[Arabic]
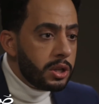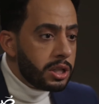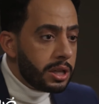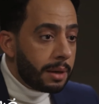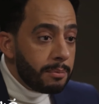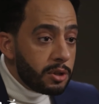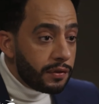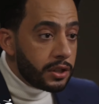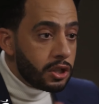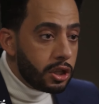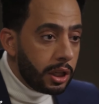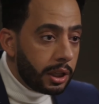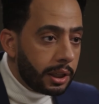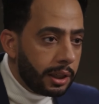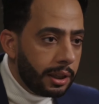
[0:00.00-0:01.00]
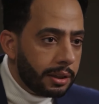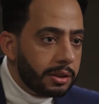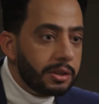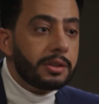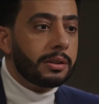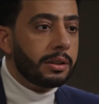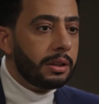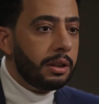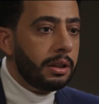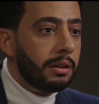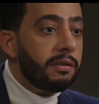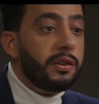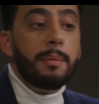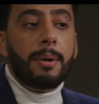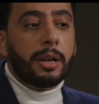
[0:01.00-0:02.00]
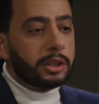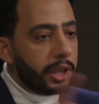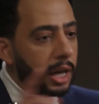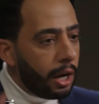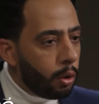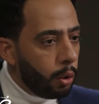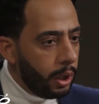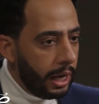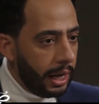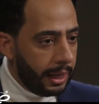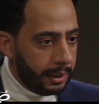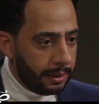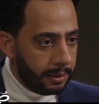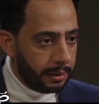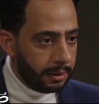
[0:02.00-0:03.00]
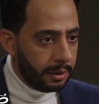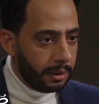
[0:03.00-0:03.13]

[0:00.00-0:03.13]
وشك مش في الشركه في المنطقه كلها